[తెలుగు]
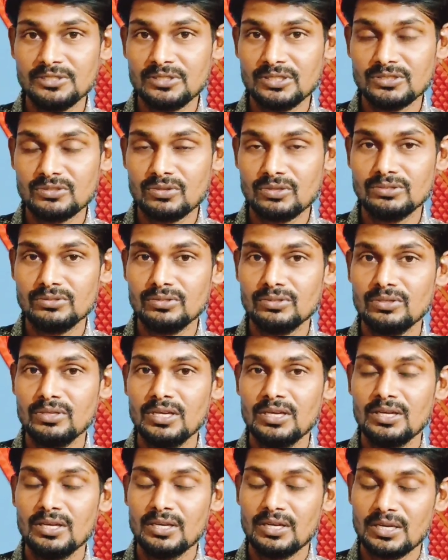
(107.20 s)
చేంజ్ చేసుకోవచ్చు
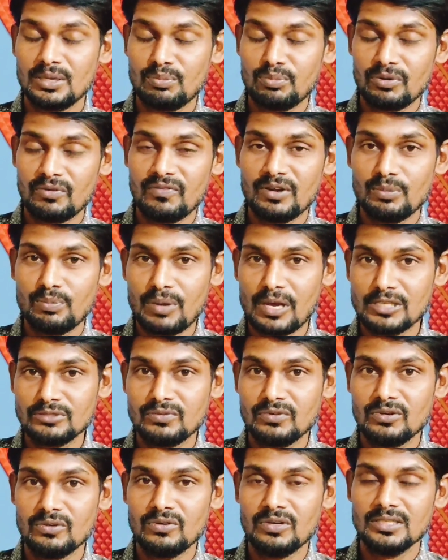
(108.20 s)
ఇక్కడ ప్రొఫైల్ పాస్వర్డ్